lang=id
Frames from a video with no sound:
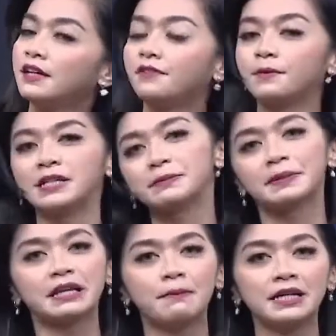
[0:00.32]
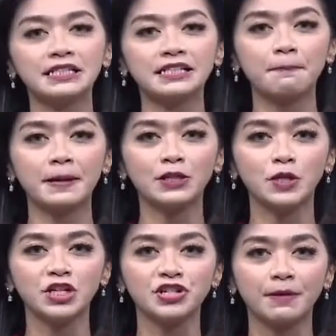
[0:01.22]
Informasi pertama di Sapa
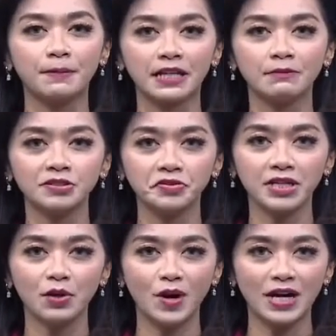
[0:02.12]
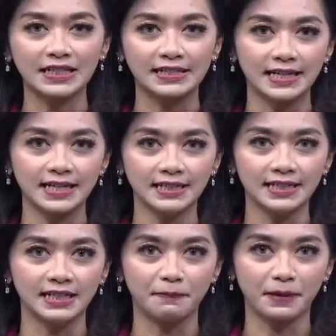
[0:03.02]
Indonesia Malam, saudara warga
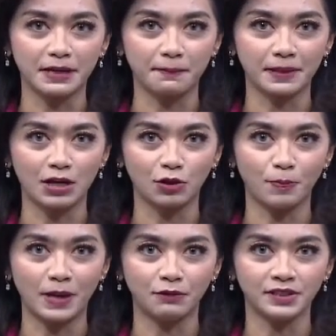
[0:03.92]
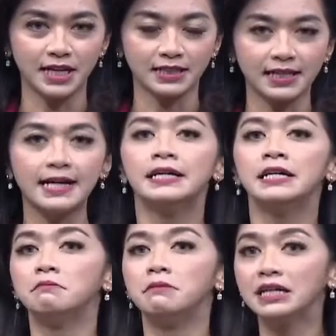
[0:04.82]
hingga para pelaku pariwisata
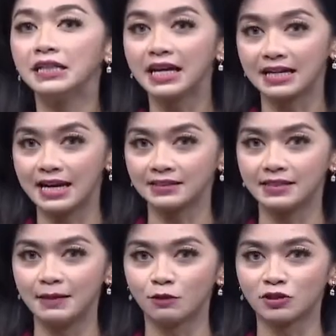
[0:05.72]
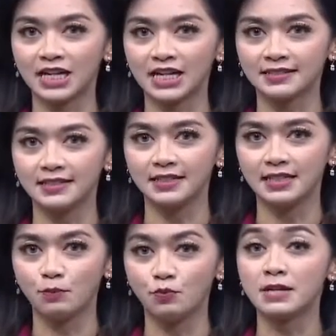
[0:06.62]
menggelar aksi demonstrasi
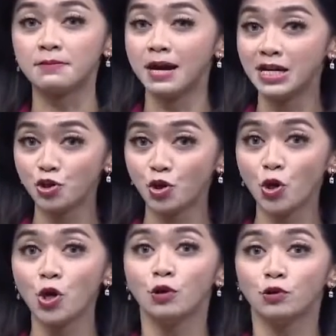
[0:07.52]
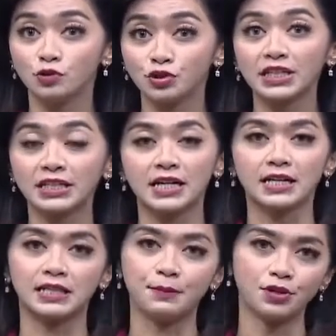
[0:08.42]
di Labuan Bajo, Nusa
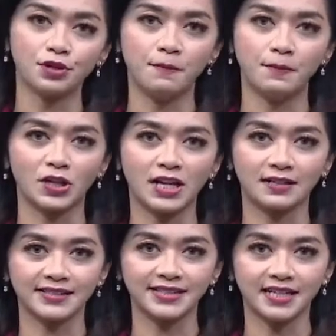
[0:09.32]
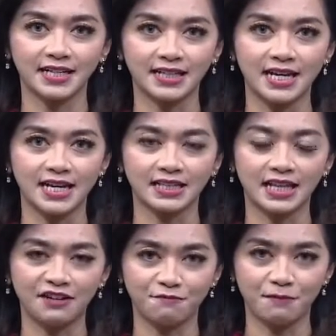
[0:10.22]
Tenggara Timur menolak rencana
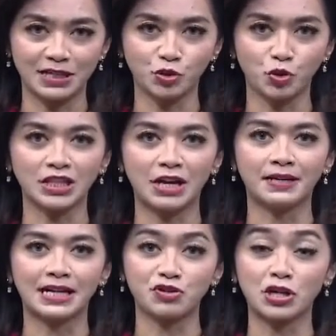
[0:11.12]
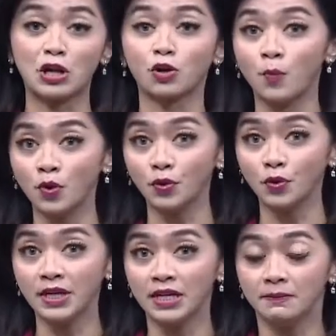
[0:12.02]
kenaikan tarif masuk Taman Nasional
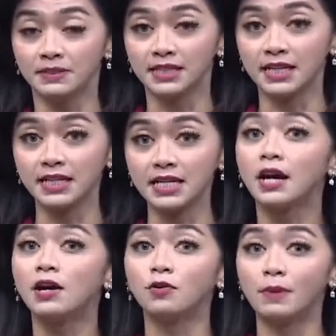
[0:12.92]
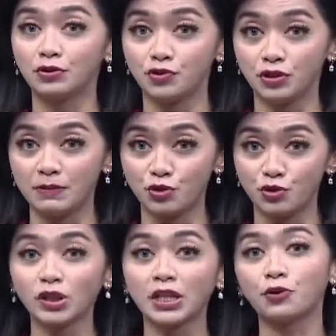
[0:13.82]
Komodo menjadi 3,75
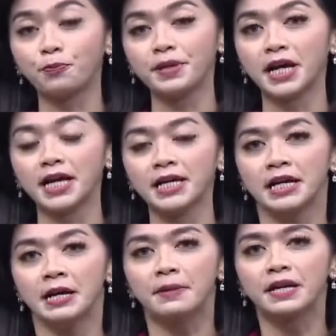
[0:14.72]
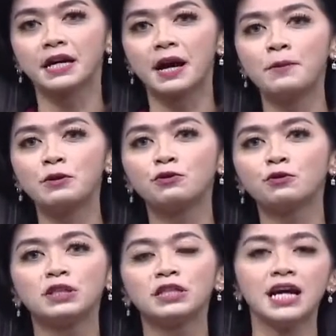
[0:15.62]
juta rupiah. Mereka
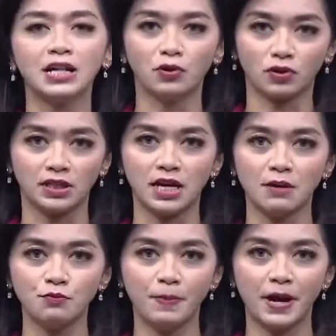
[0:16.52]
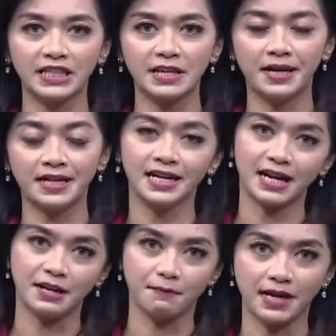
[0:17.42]
menuntut dialog dengan Bupati
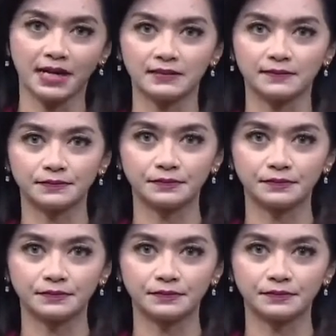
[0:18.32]
Manggarai Barat.